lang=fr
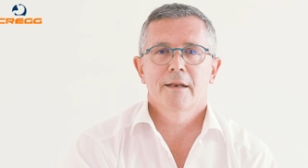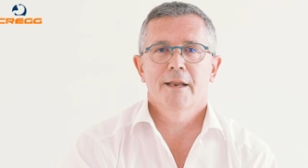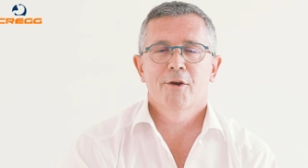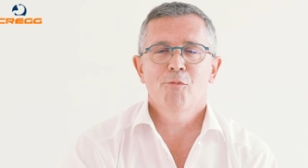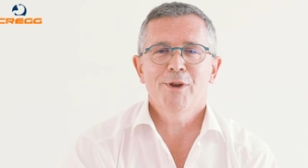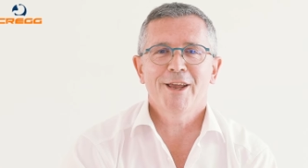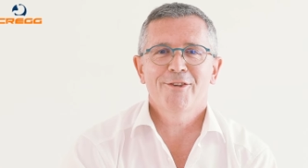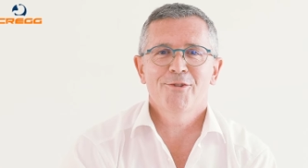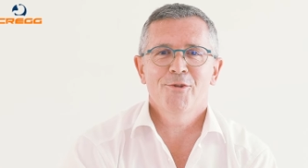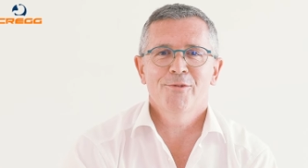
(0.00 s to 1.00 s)
Les
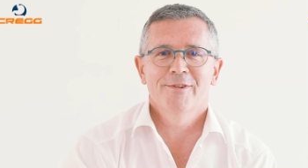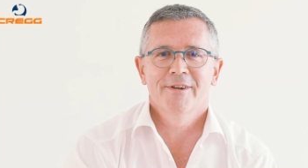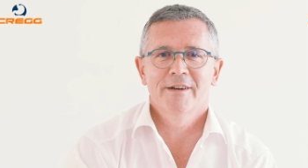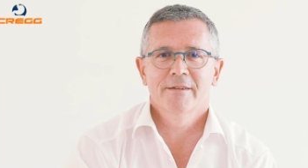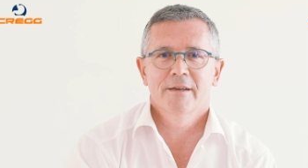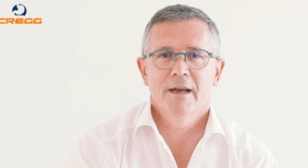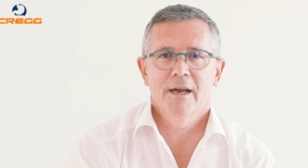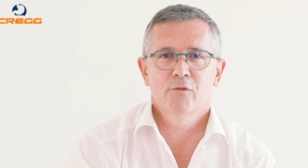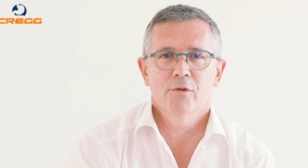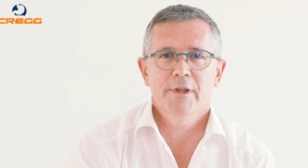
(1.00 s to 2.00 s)
complications
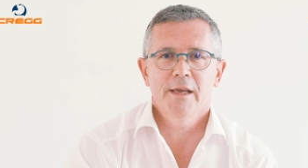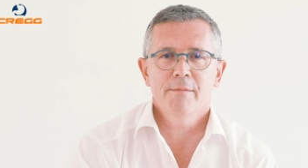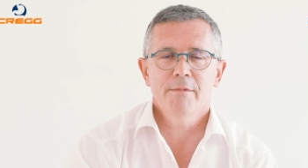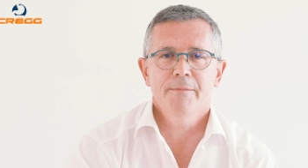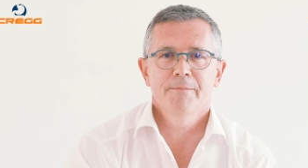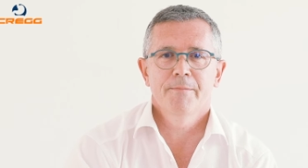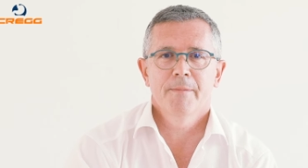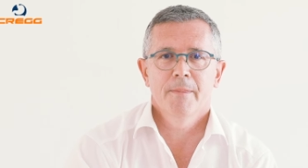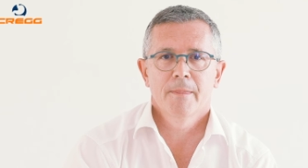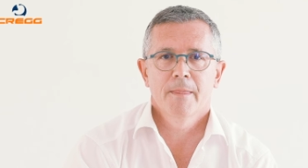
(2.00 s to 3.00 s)
à court terme,
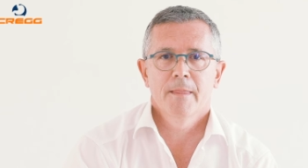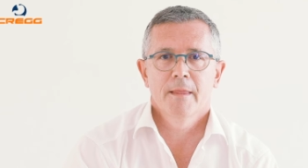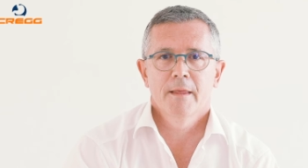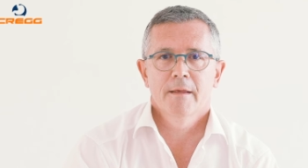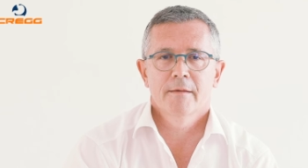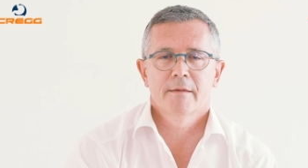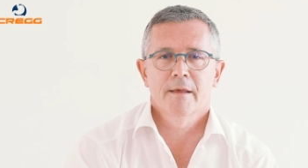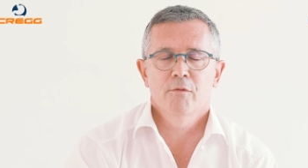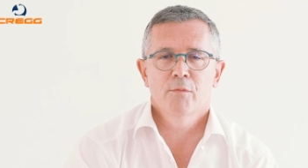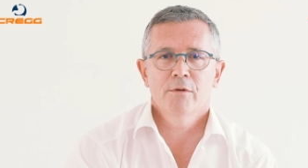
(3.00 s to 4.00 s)

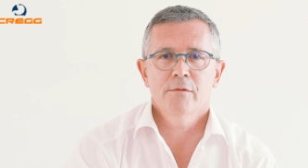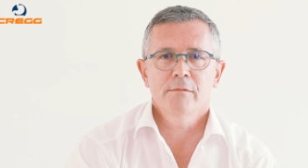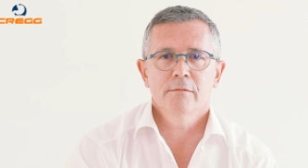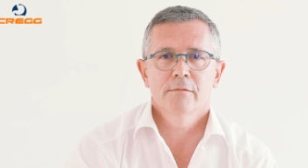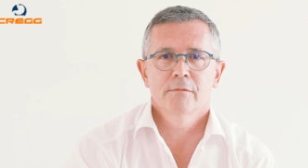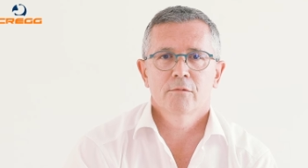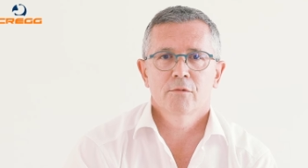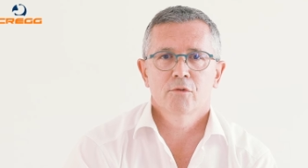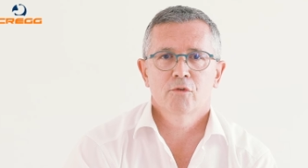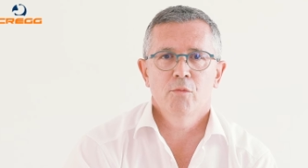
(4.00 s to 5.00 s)
saignement,
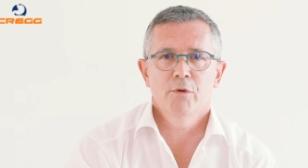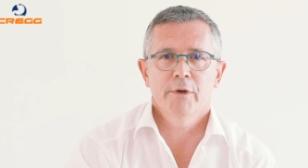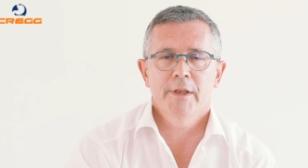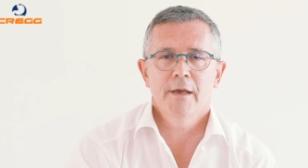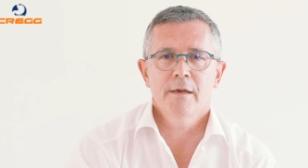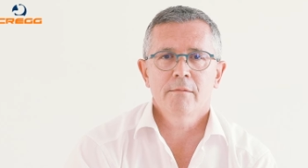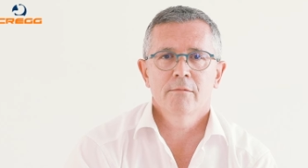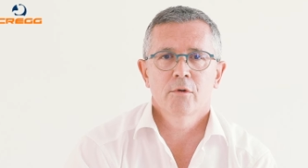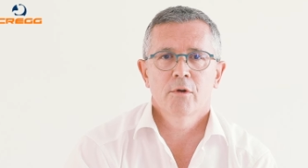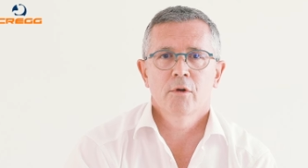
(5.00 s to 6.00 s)
troubles urinaires,
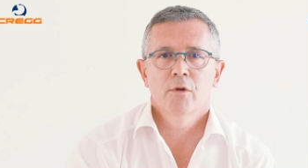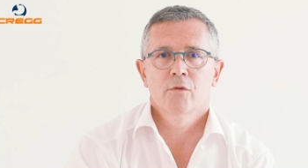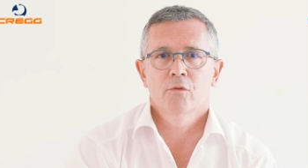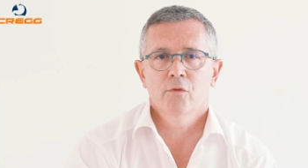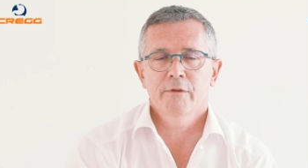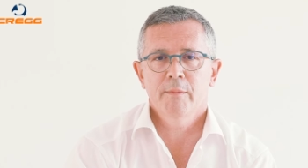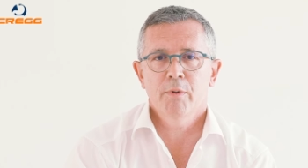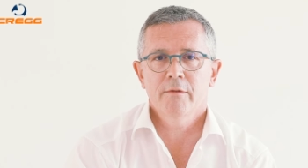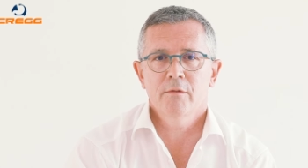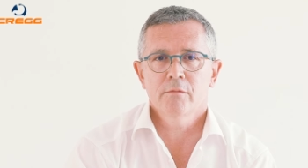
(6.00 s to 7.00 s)

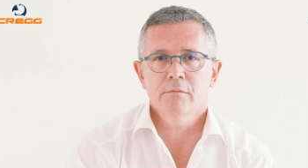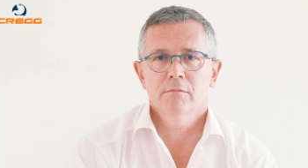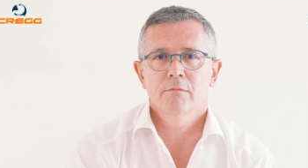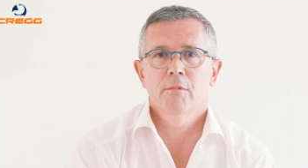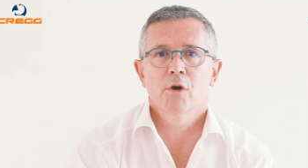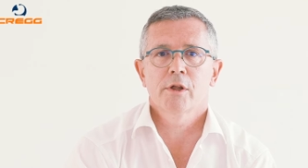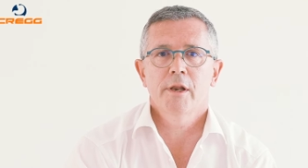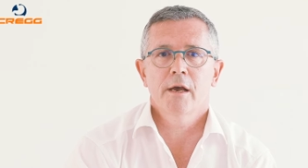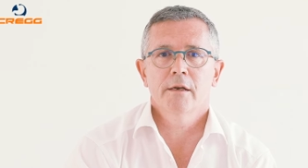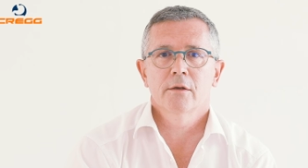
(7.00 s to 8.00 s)
constipation, mais en
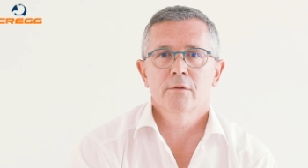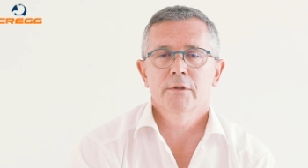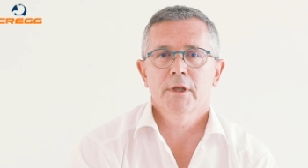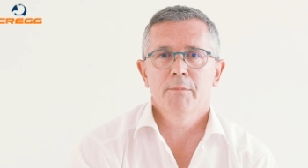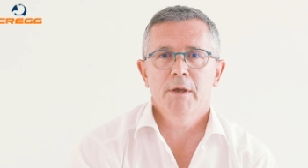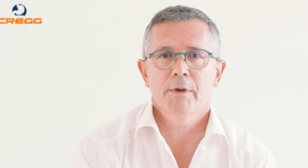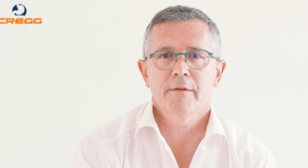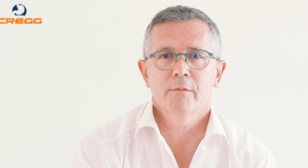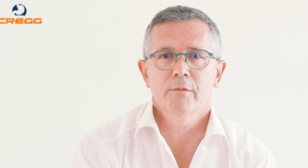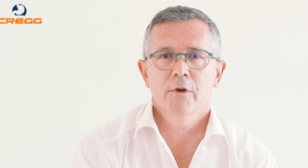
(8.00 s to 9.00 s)
général très bien
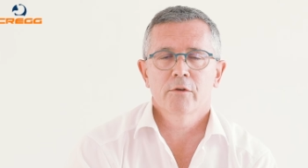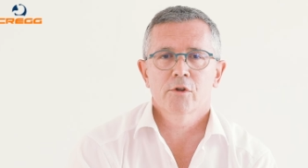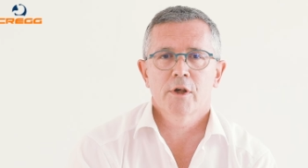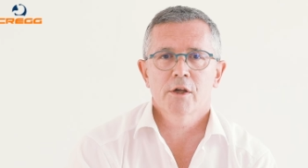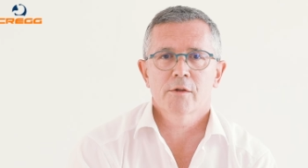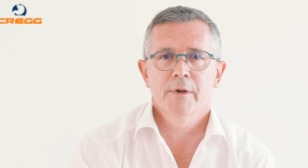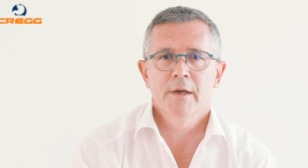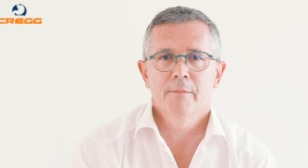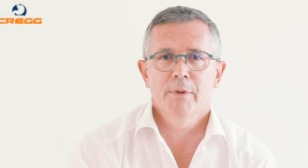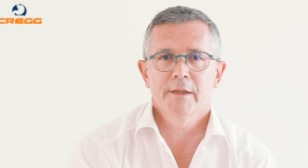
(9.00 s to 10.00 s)
prise en charge
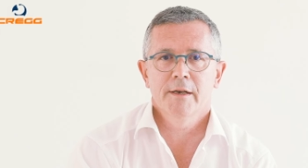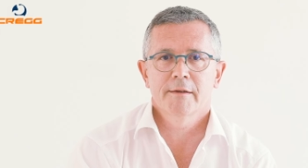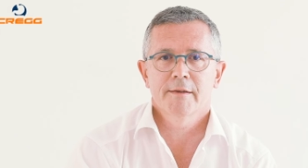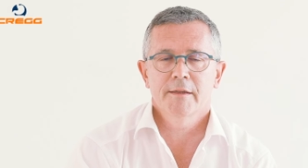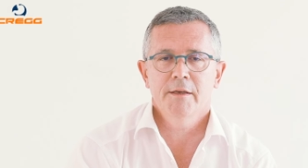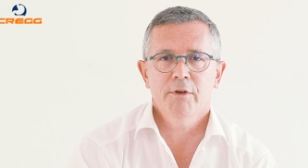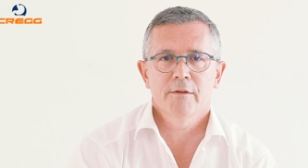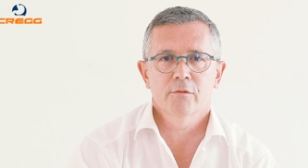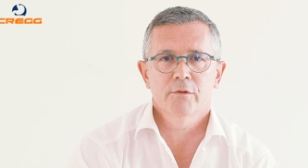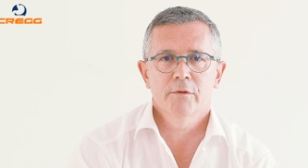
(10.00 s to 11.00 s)
par des laxatifs
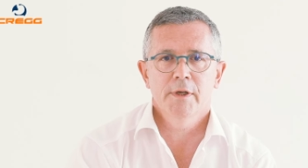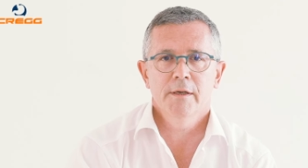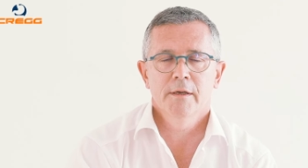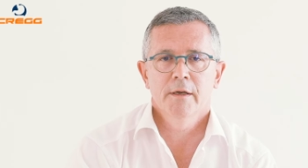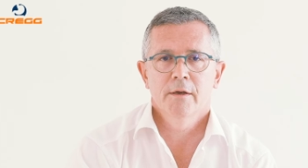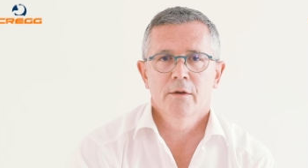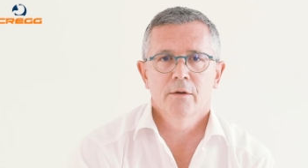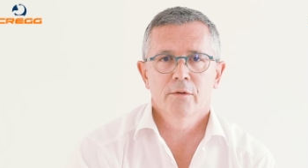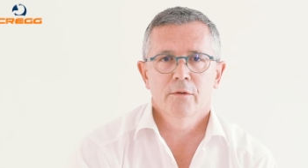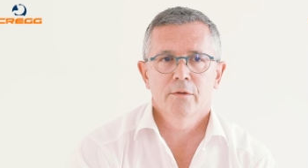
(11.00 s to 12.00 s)
qui sont donnés
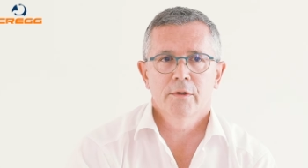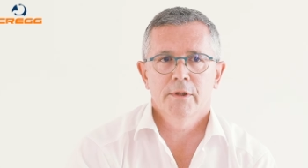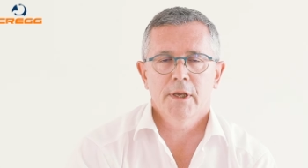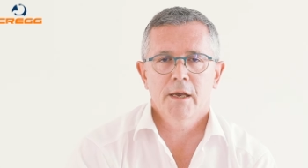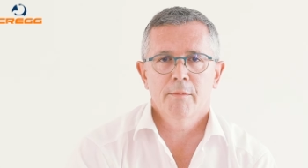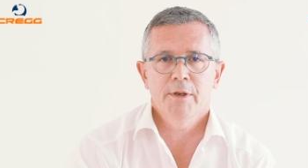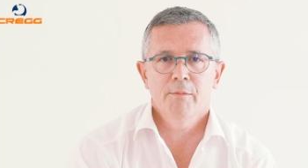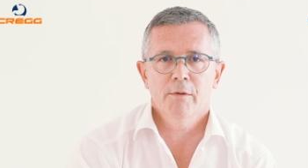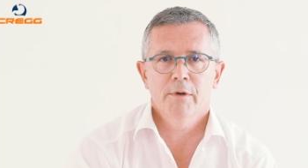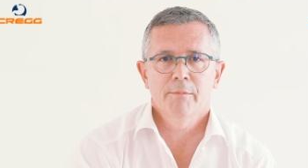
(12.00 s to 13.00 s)
euh, très
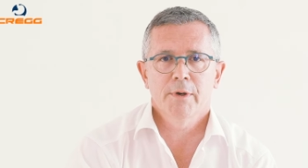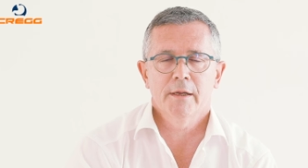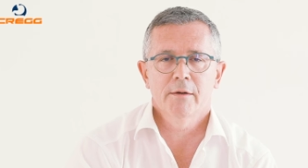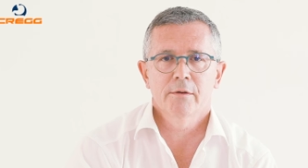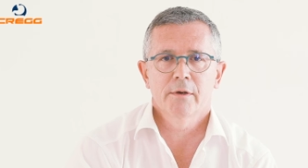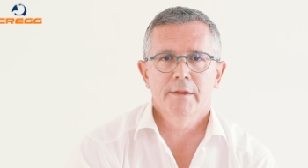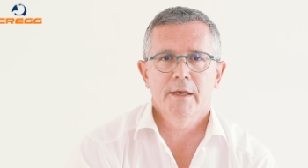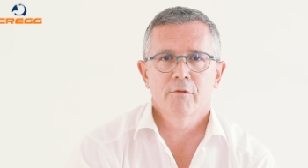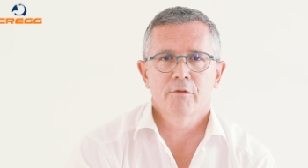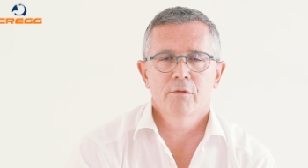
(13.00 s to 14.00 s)
rapidement après
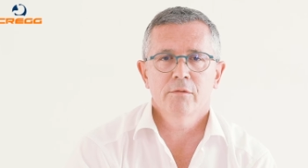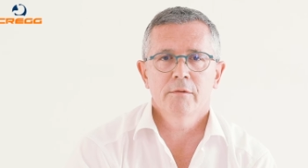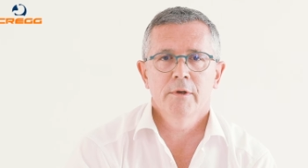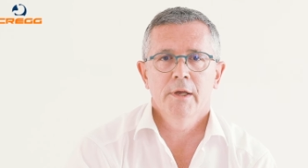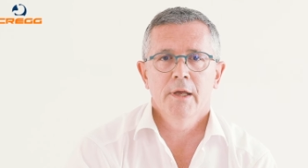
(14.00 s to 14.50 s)
l'intervention,